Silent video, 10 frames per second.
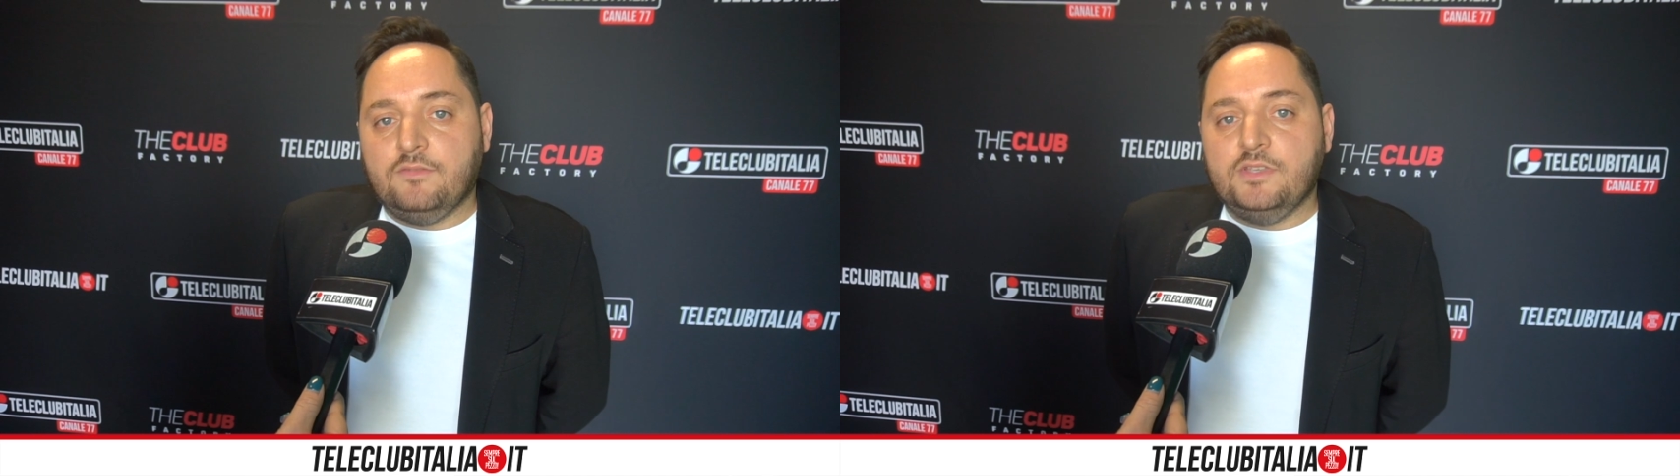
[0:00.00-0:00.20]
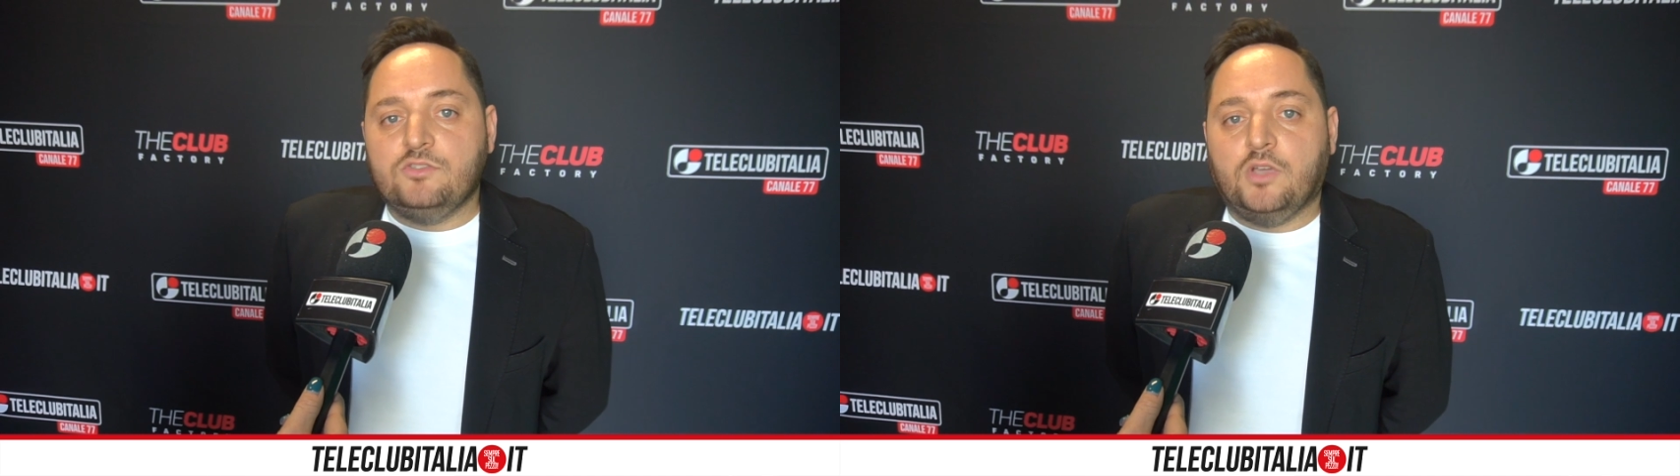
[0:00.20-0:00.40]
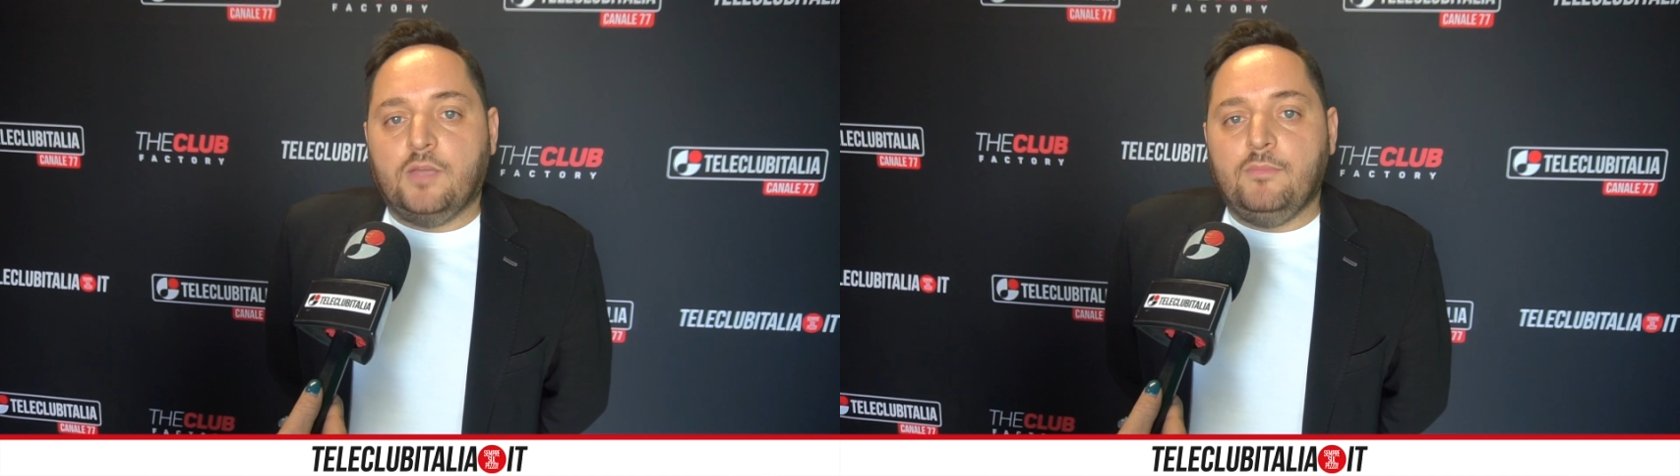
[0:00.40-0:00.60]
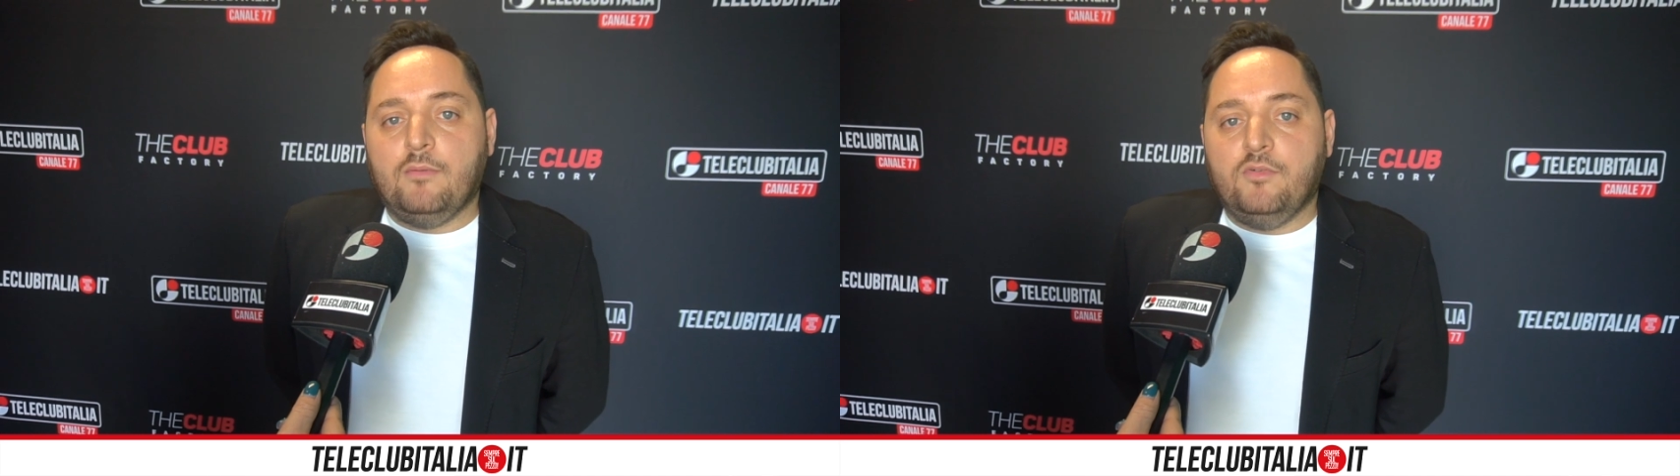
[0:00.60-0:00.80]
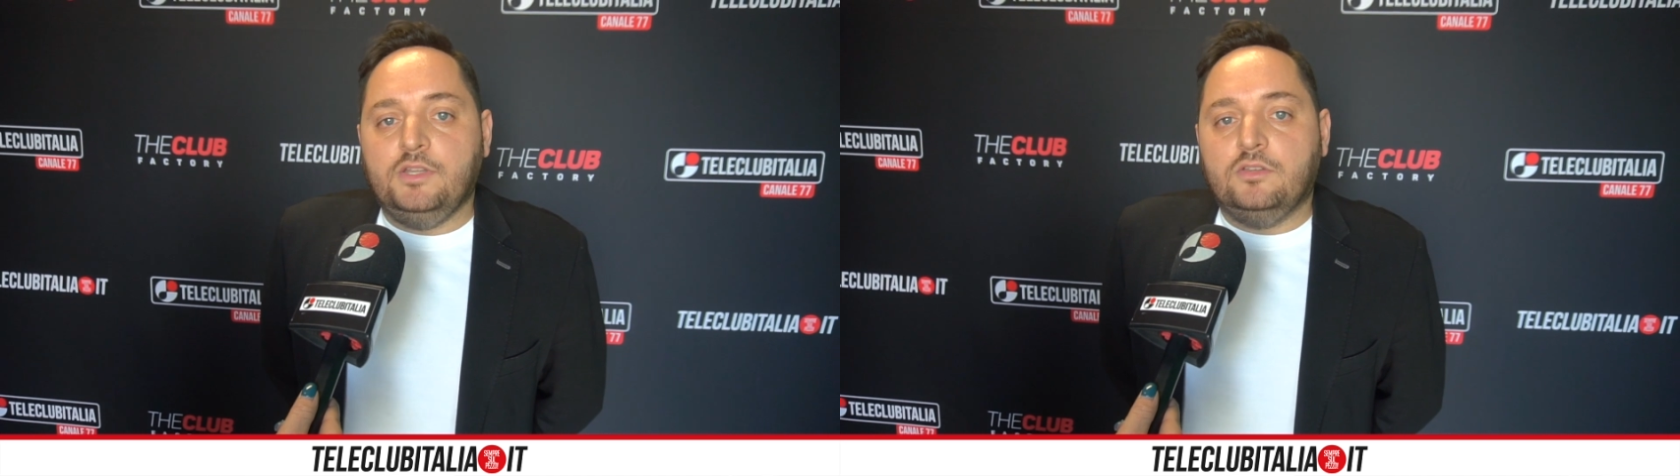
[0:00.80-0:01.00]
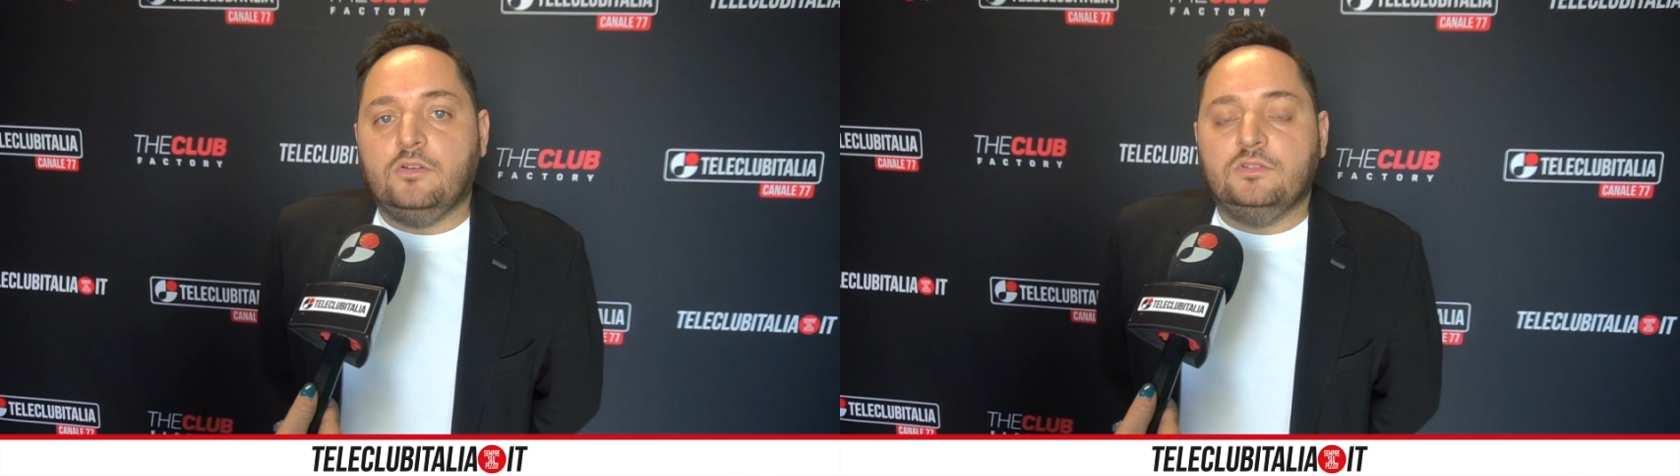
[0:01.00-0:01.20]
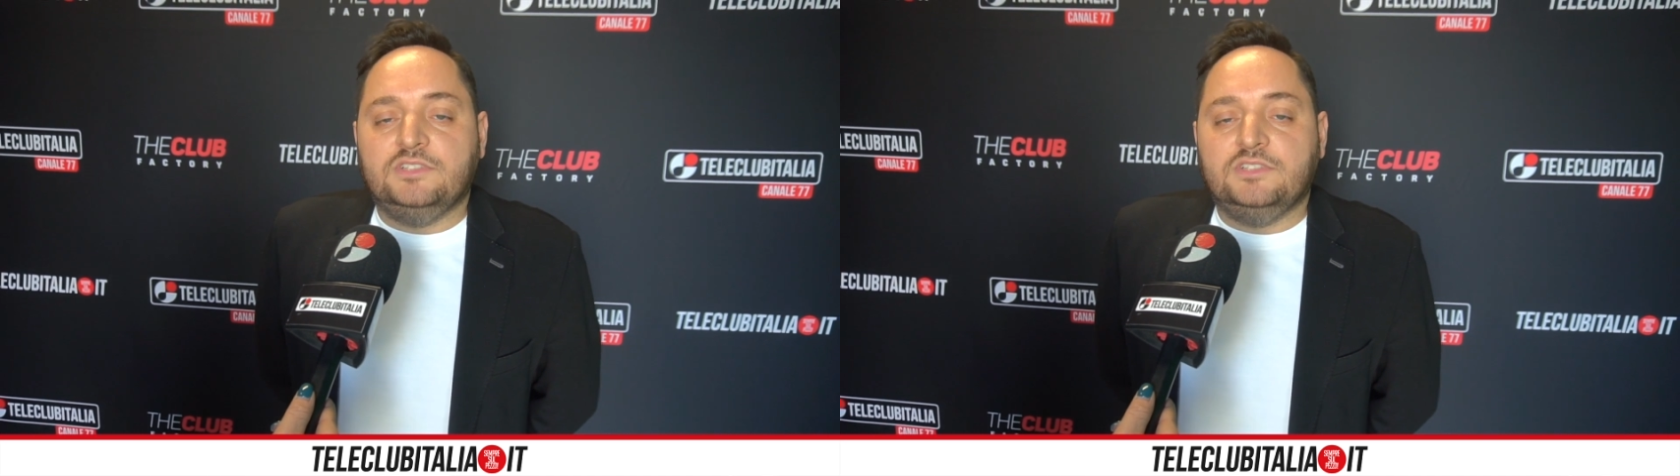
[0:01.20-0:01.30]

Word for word: visto che abbiamo vinto,